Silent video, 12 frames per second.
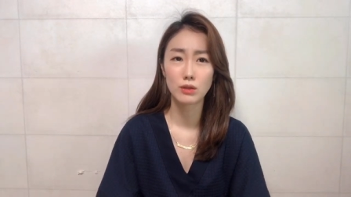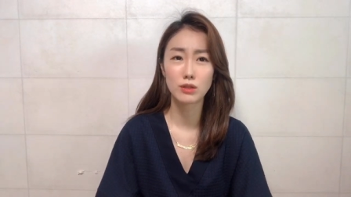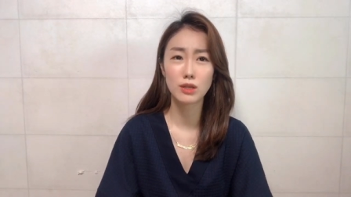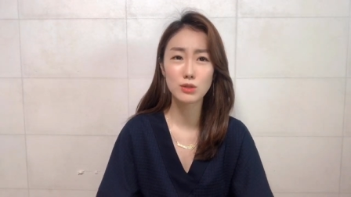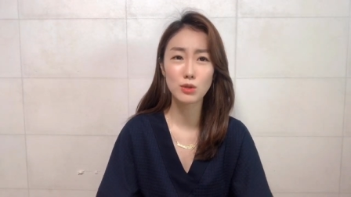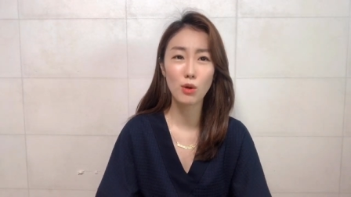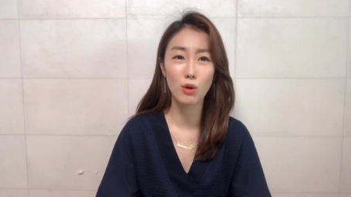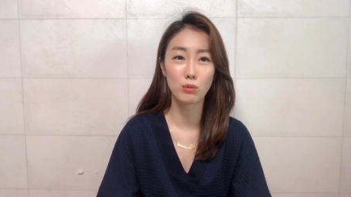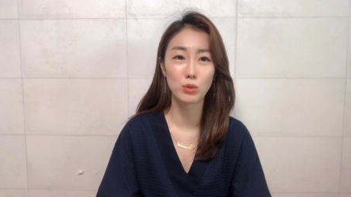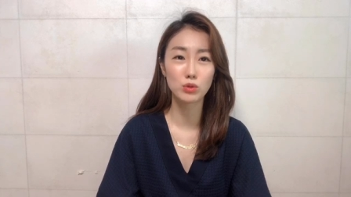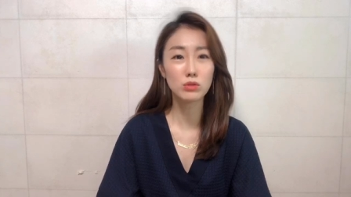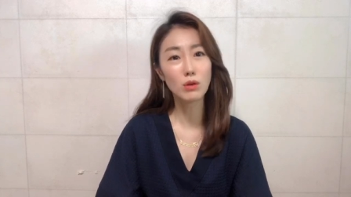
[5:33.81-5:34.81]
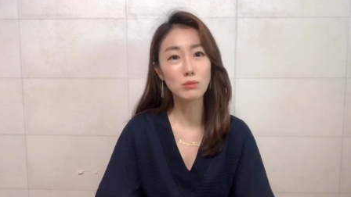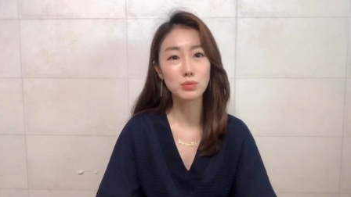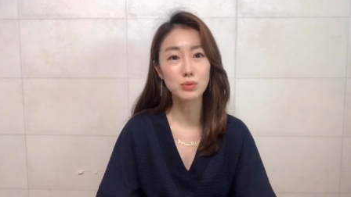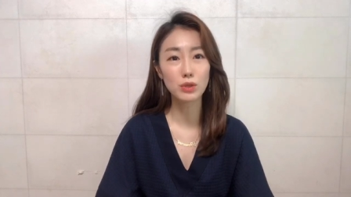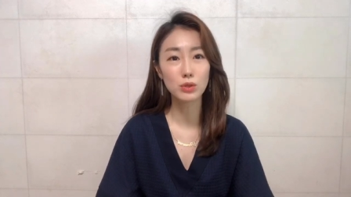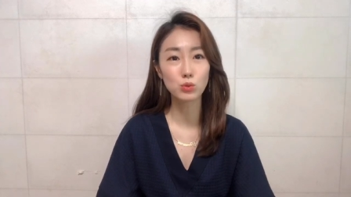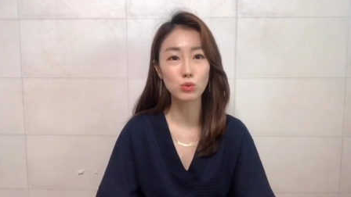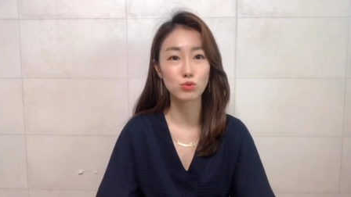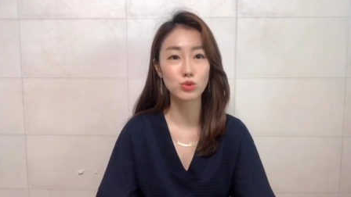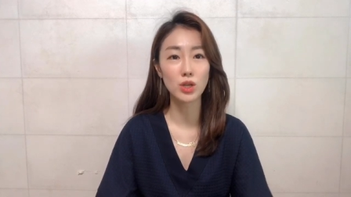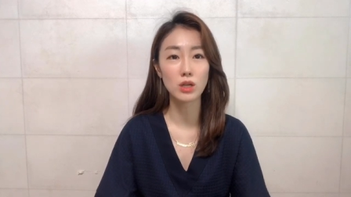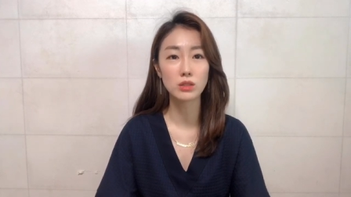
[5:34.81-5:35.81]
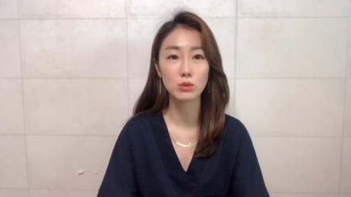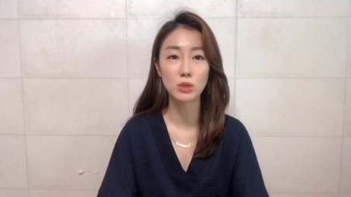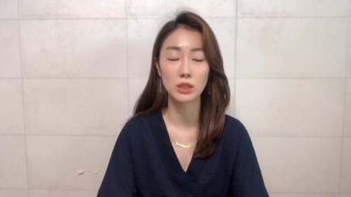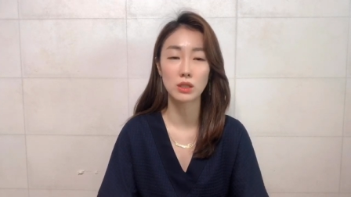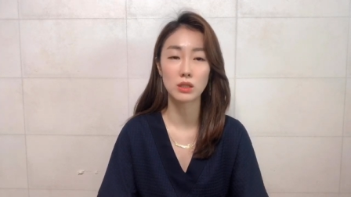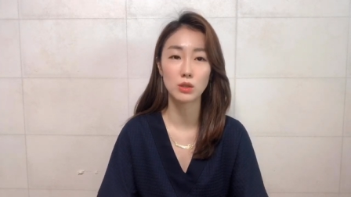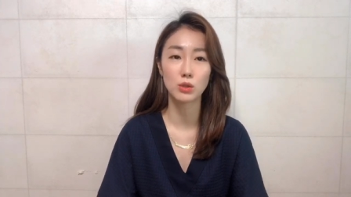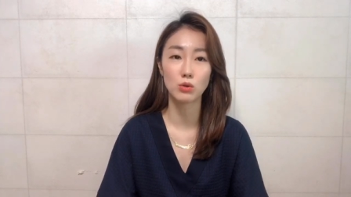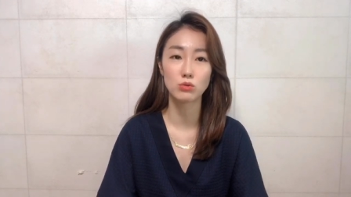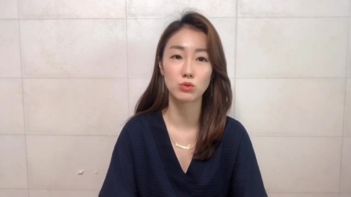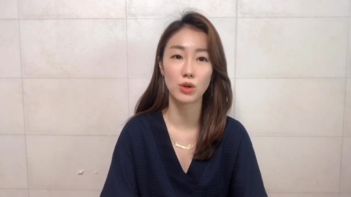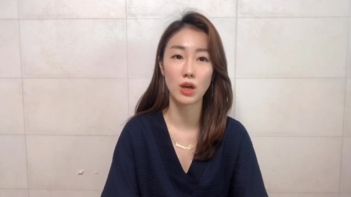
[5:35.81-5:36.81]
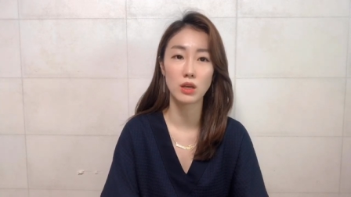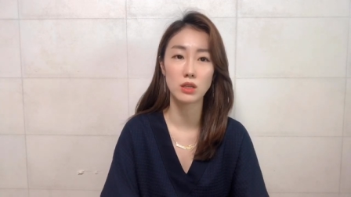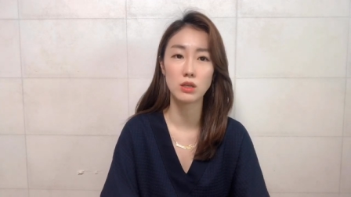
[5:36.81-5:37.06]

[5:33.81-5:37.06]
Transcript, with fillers: 그래서 트럼프가 또 우세하다고 나타날 경우에